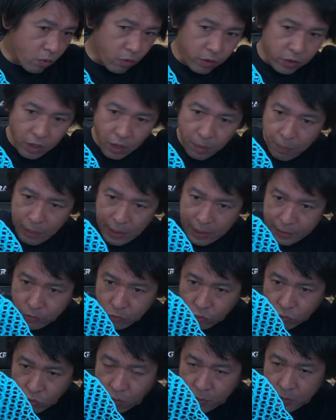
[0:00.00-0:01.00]
れねパッ
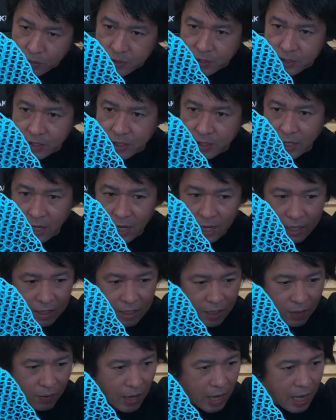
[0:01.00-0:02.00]
と見違い
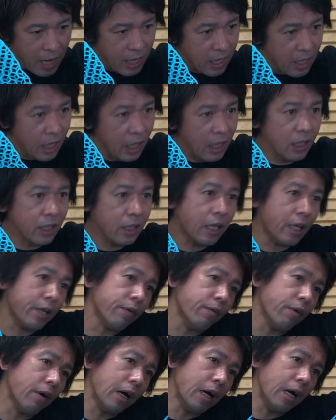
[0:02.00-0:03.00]
が分かんな
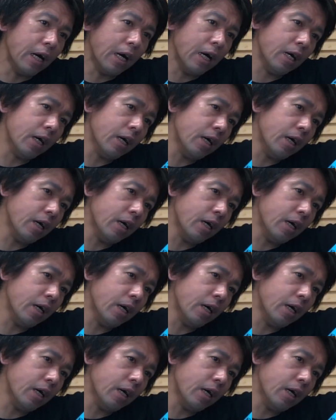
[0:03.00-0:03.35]
いわ